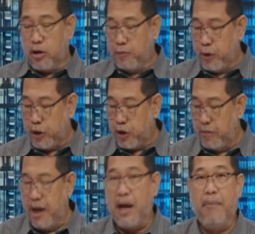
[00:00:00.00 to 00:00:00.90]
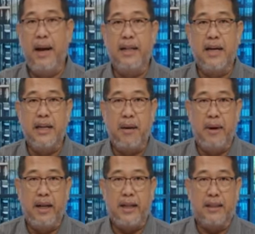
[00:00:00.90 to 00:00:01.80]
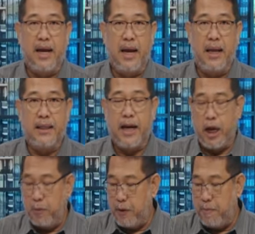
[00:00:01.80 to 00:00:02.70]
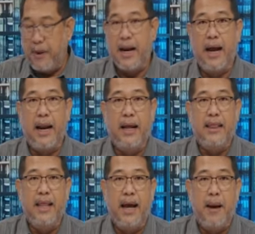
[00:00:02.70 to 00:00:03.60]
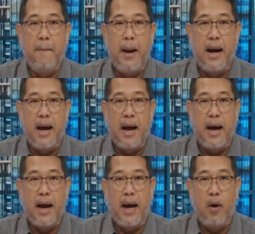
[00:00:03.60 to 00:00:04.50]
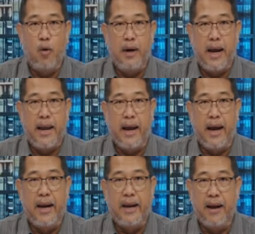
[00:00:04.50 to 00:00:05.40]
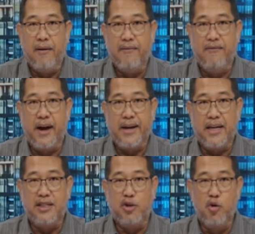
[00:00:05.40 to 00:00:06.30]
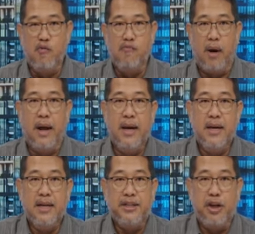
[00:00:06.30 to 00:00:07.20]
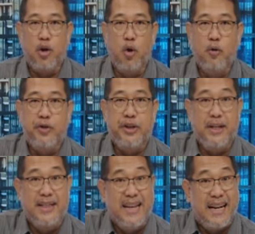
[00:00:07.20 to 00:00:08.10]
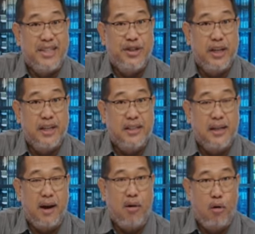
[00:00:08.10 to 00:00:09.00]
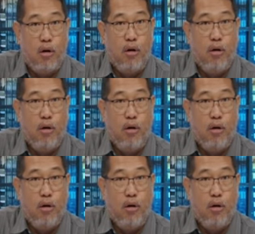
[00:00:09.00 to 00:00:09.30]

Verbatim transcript: po ito, mga kabalitan, kabalitaktakan, tayo po'y pinalad na makakaugnayan via Zoom si Coach Daches Ko